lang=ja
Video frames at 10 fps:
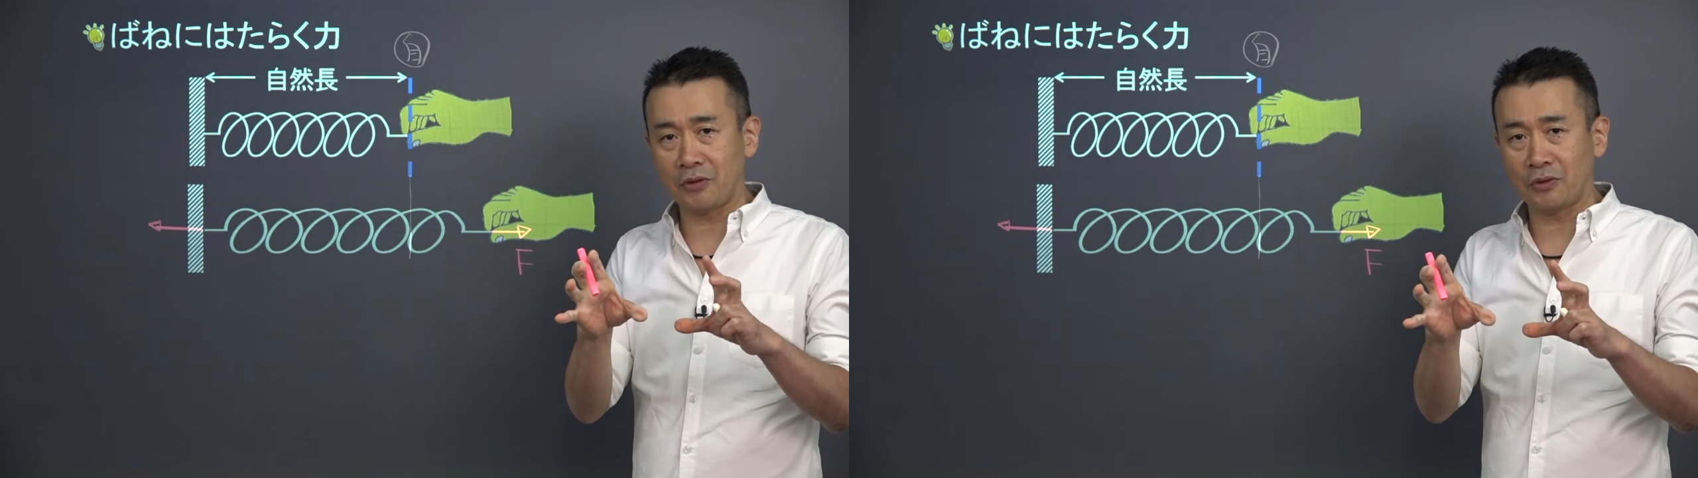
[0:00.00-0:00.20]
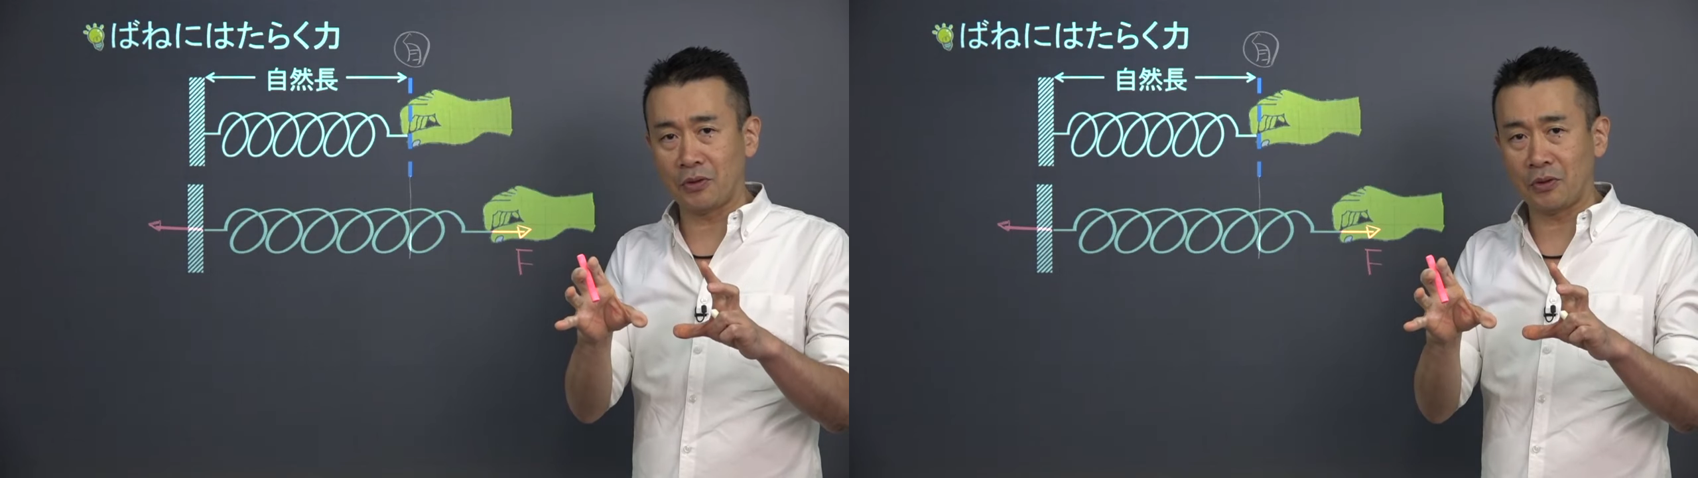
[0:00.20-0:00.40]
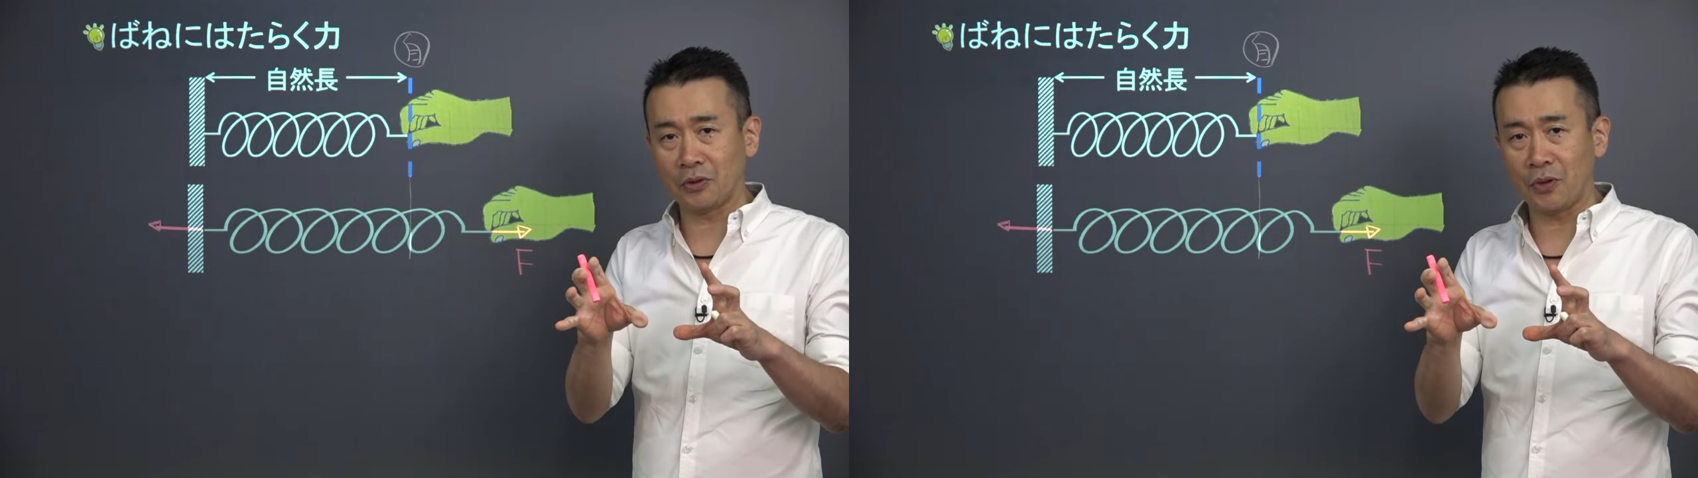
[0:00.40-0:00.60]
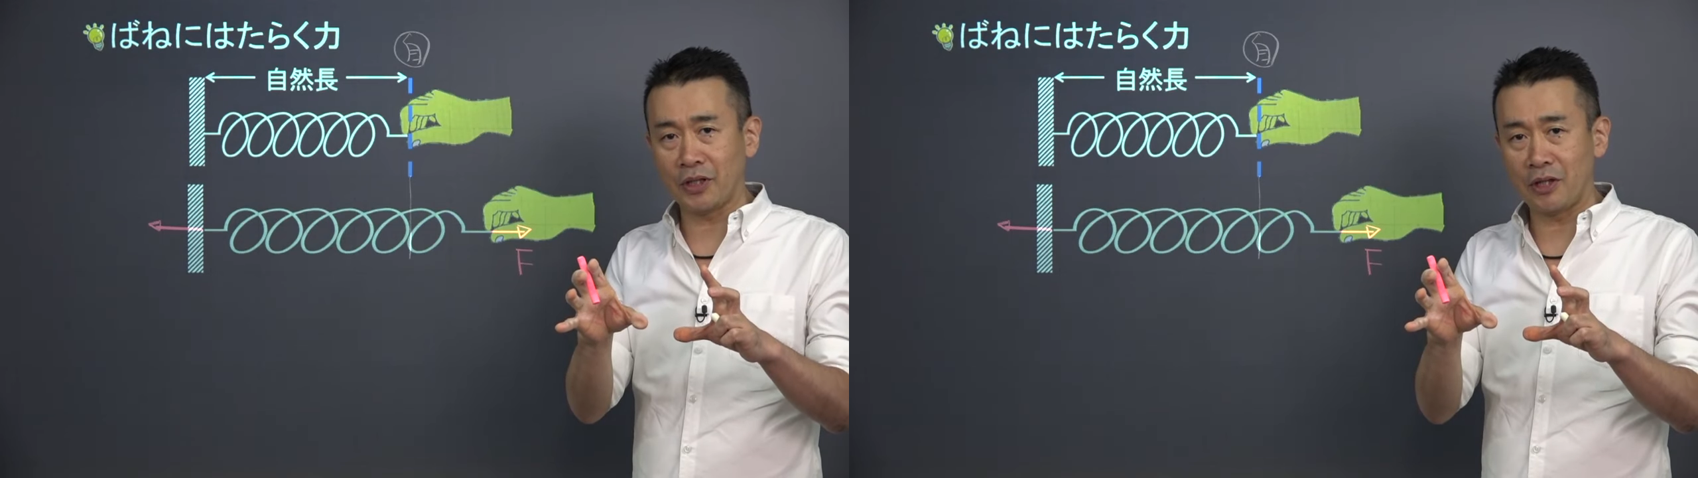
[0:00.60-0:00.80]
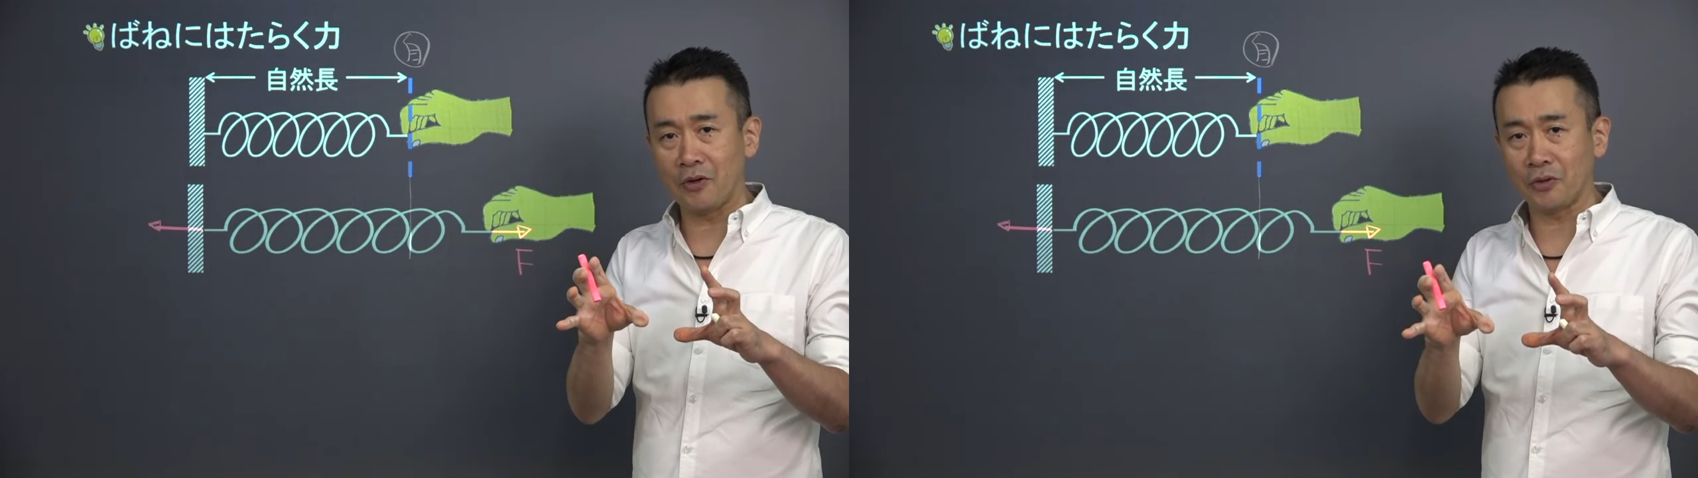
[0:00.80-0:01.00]
ていうことは
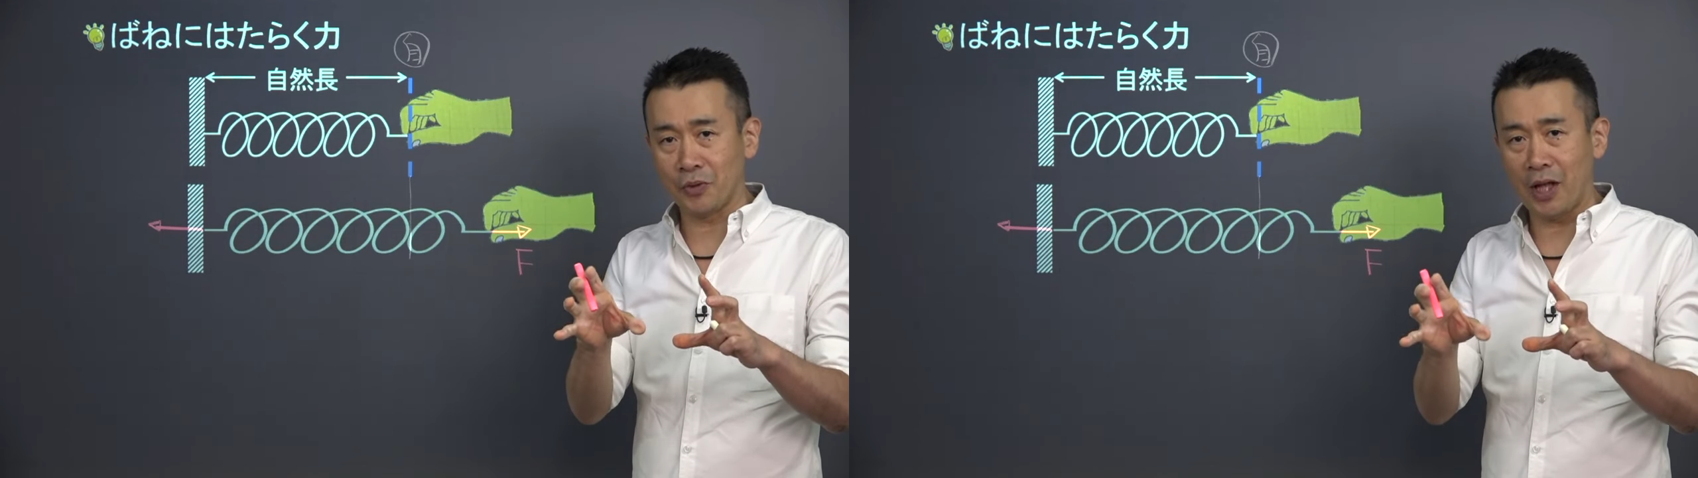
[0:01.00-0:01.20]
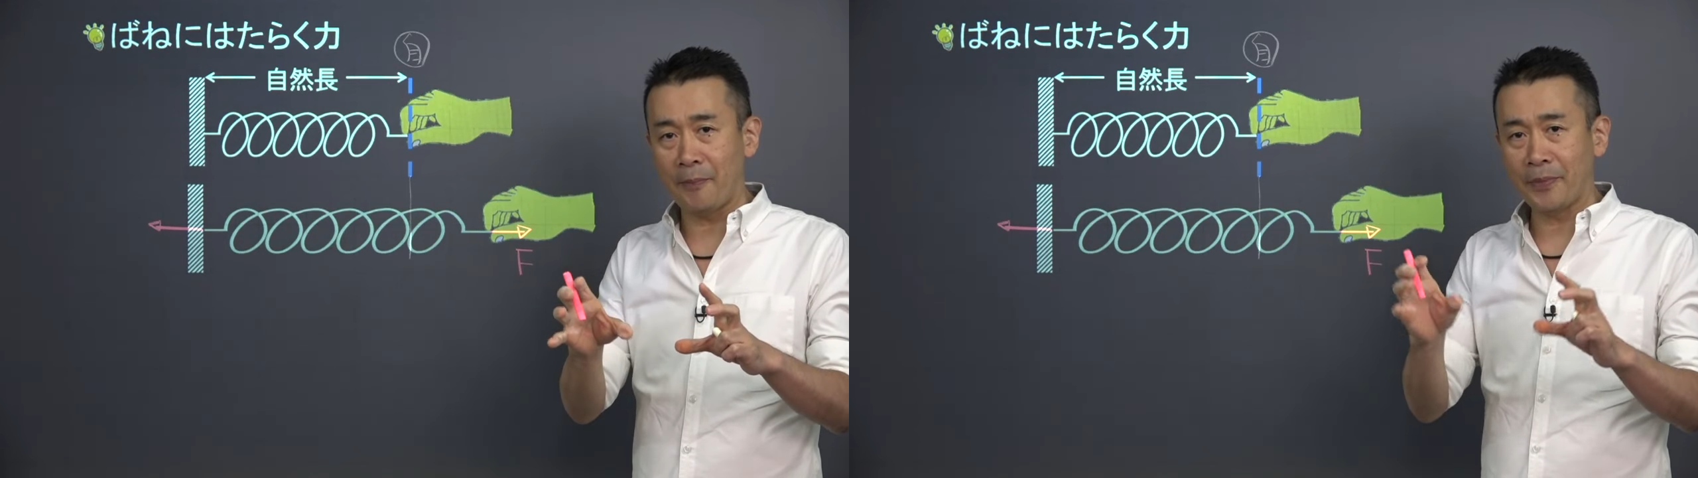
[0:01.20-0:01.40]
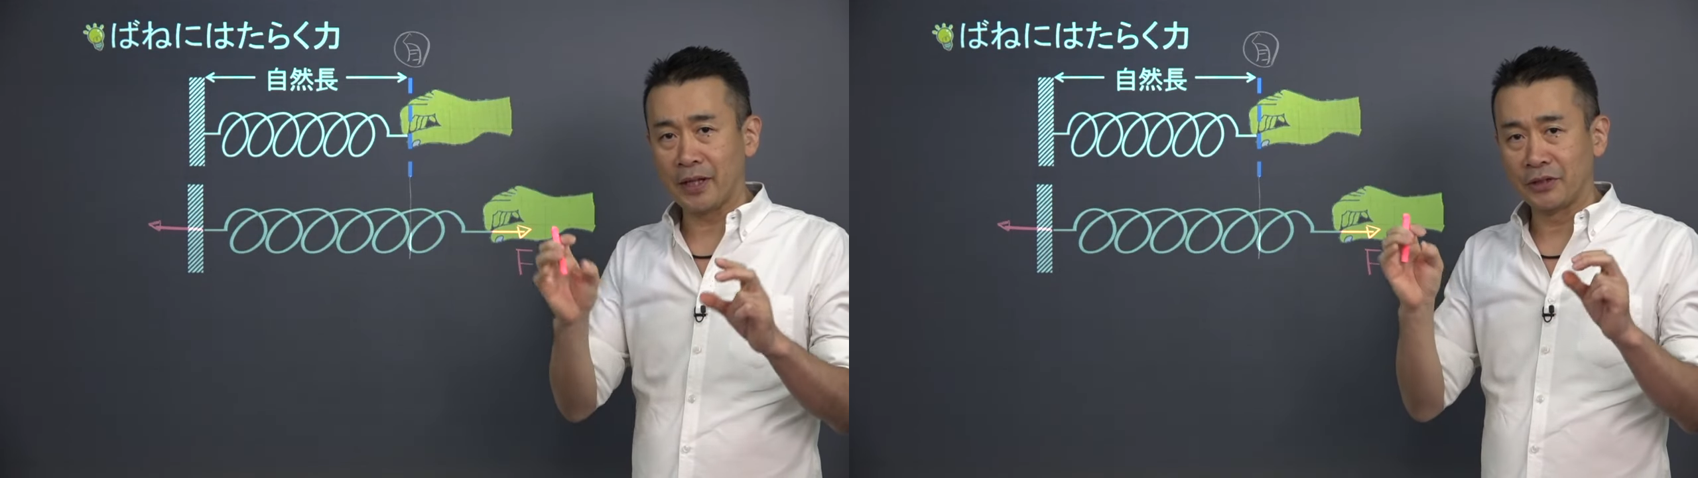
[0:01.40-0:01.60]
2力は